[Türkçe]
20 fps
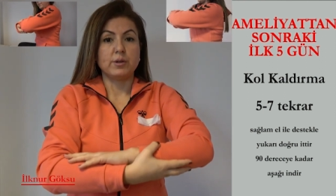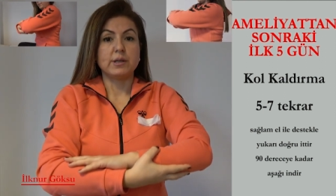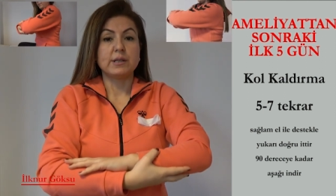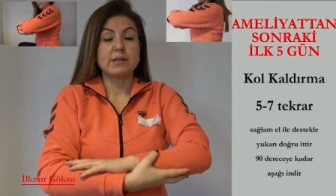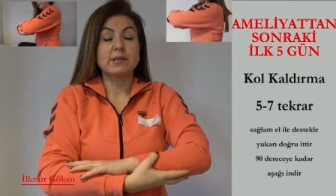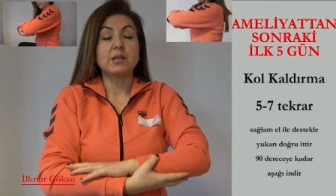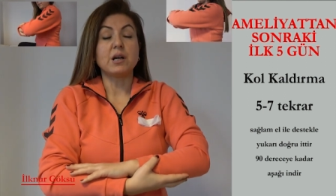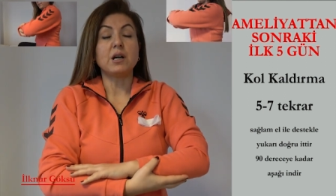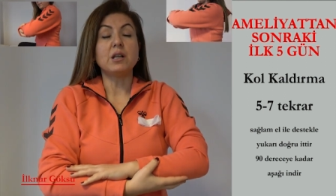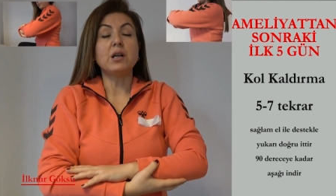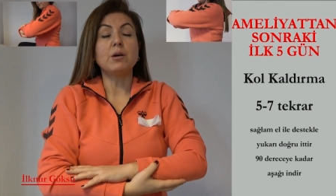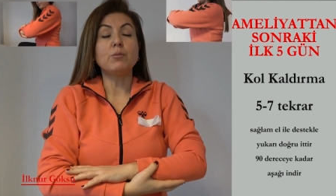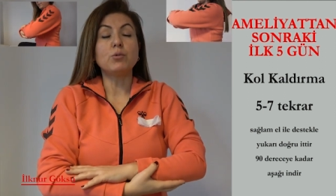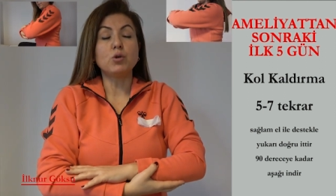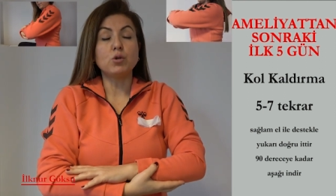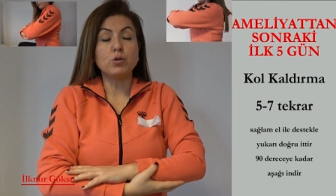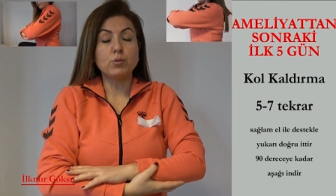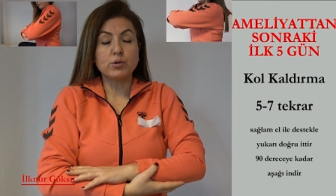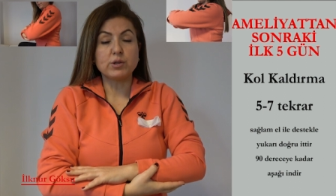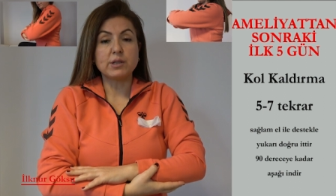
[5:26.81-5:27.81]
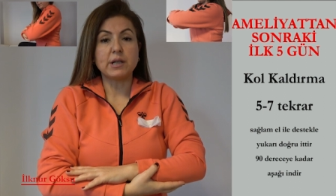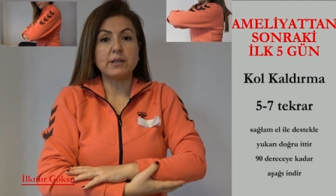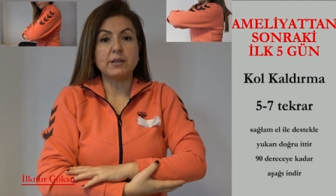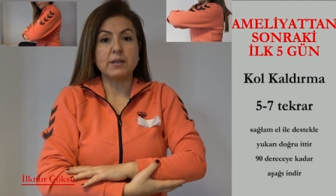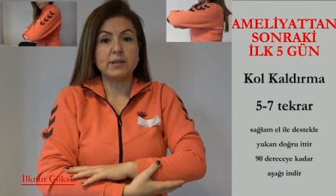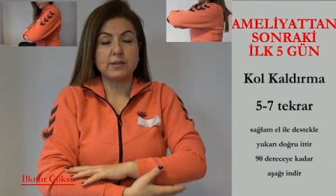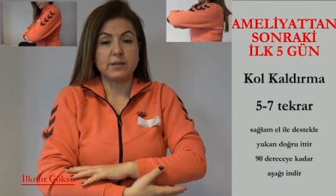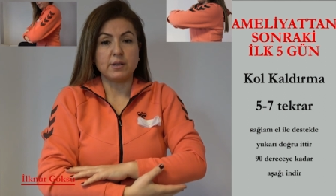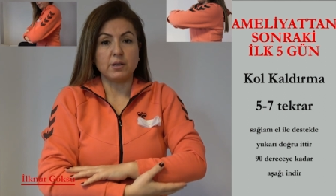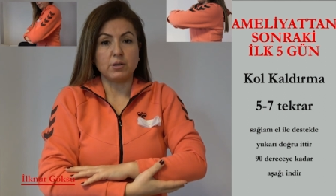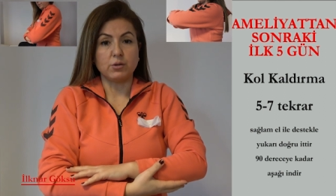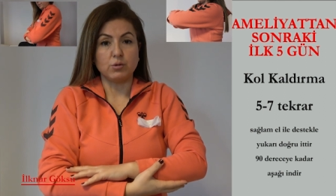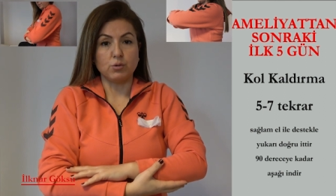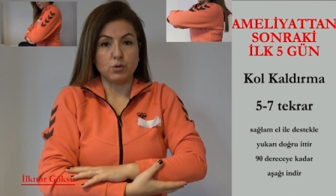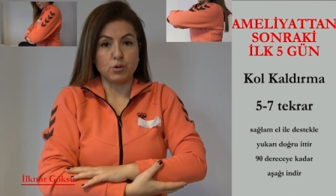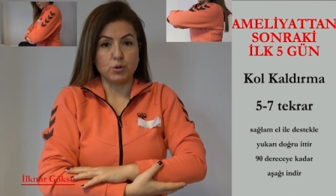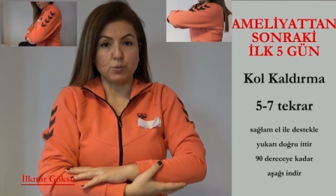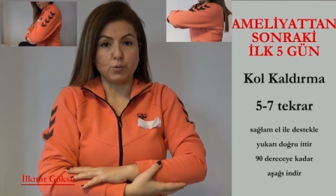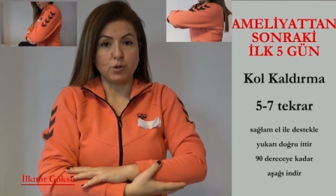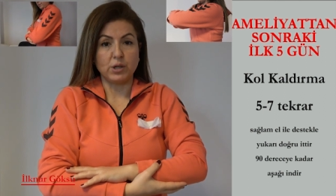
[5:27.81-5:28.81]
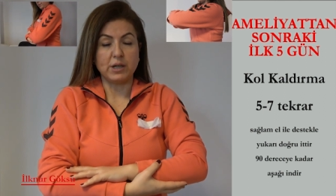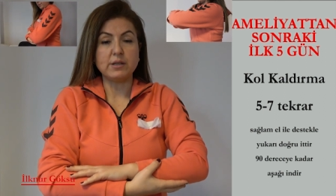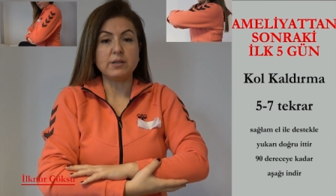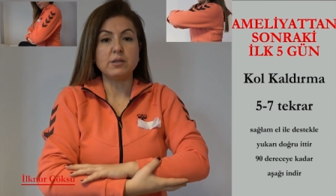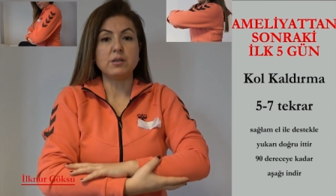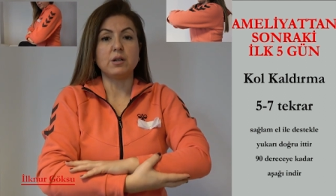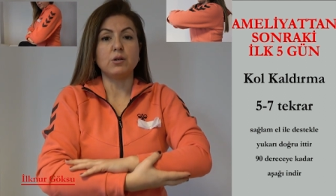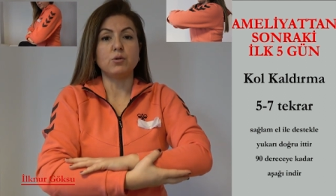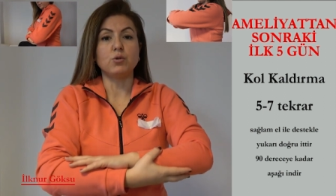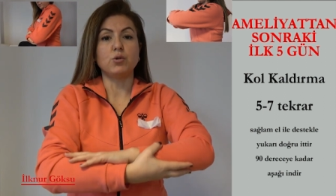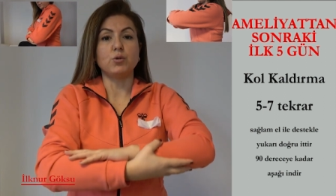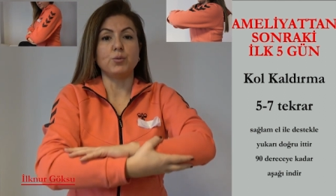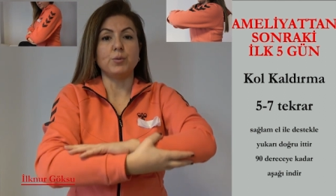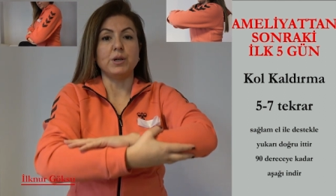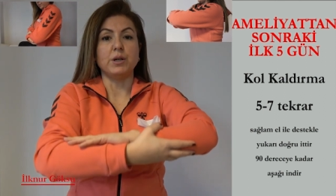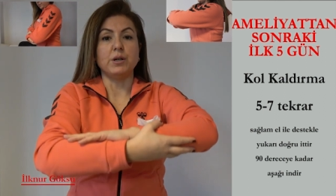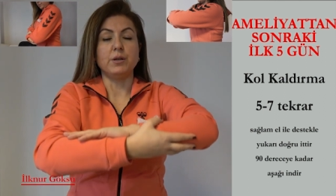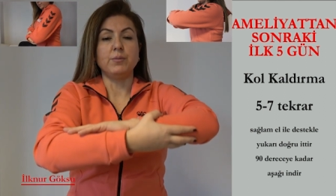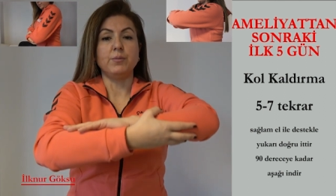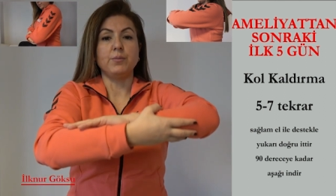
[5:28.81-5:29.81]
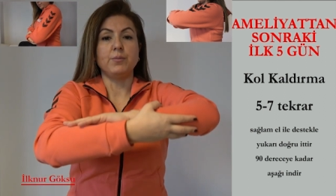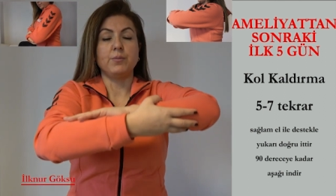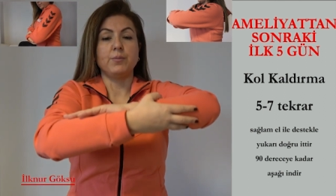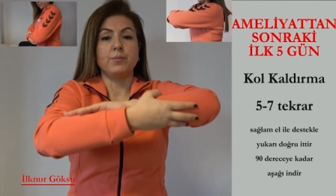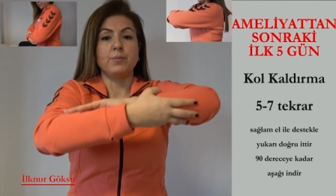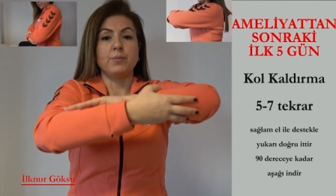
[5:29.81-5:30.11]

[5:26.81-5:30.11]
Sağlam kolumuzdan destek alıyoruz. Bunu asla unutmayın.